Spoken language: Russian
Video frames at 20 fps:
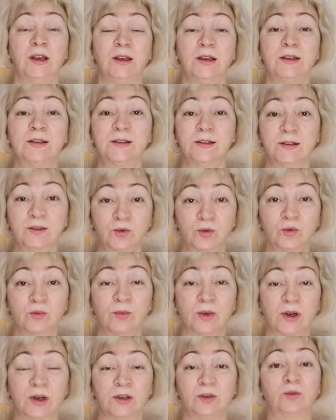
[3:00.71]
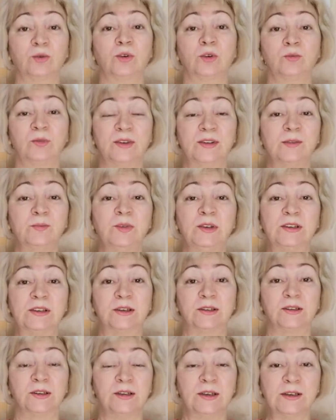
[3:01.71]
И если сумма, которая у меня
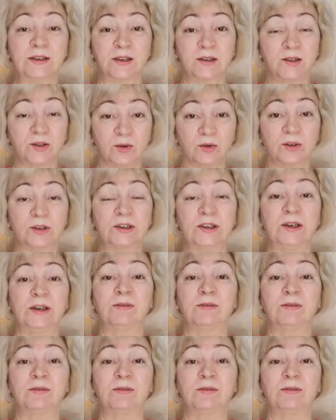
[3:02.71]
списана, не срастется,